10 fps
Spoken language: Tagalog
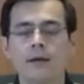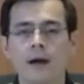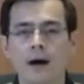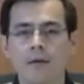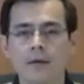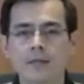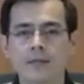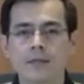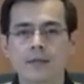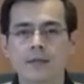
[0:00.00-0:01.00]
our
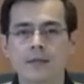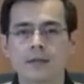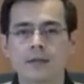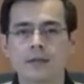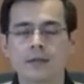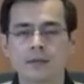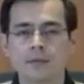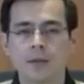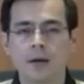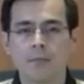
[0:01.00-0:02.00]
city sa
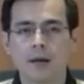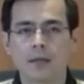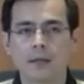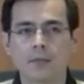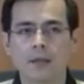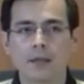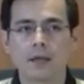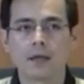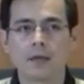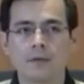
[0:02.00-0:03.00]
mga batang Maynila.